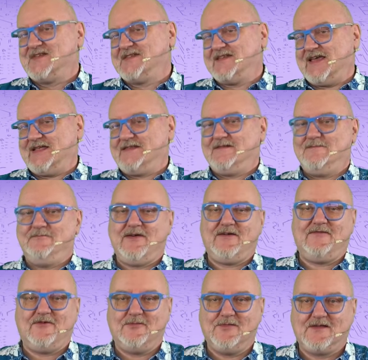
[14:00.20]
16
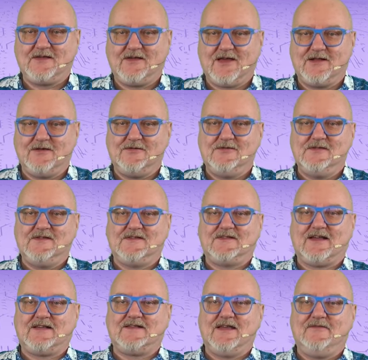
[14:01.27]
Performance-Kerner und
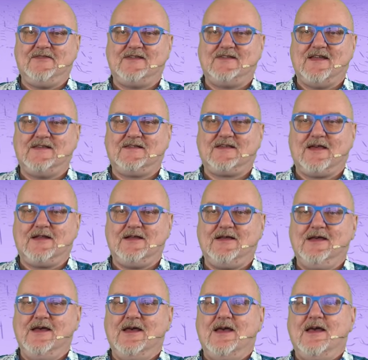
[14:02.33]
6
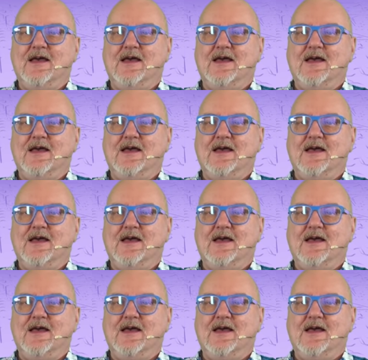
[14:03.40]
Effizienz-Kerner.